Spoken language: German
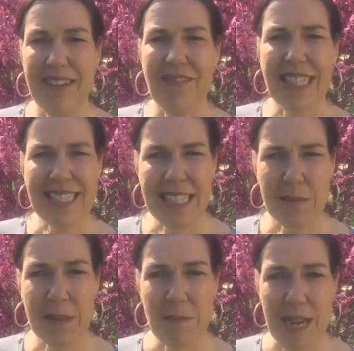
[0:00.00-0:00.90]
Was ich
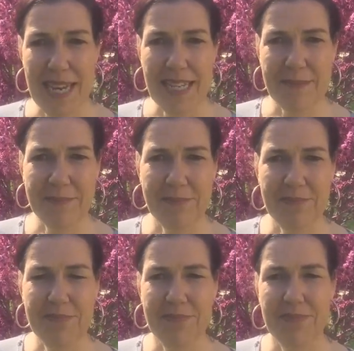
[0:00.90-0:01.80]
damit meine.
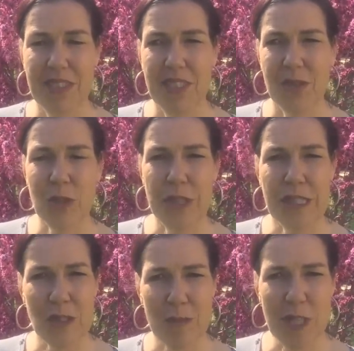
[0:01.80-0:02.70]
Du
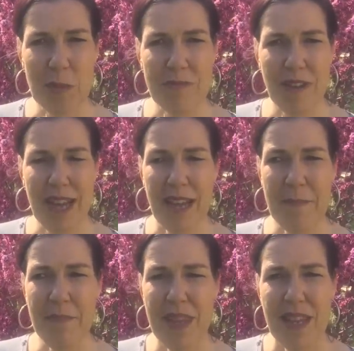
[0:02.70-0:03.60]
könntest zum Beispiel fragen,